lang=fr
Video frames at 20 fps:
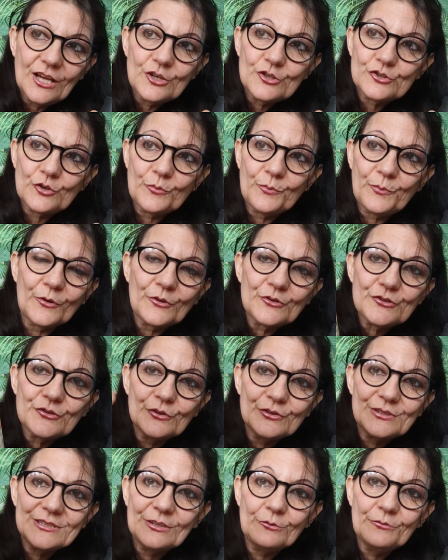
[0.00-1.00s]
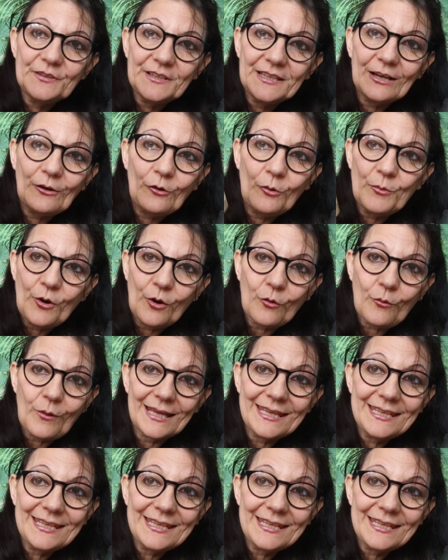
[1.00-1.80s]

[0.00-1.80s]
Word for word: Je pense que c'est au vinaigre blanc, quoi.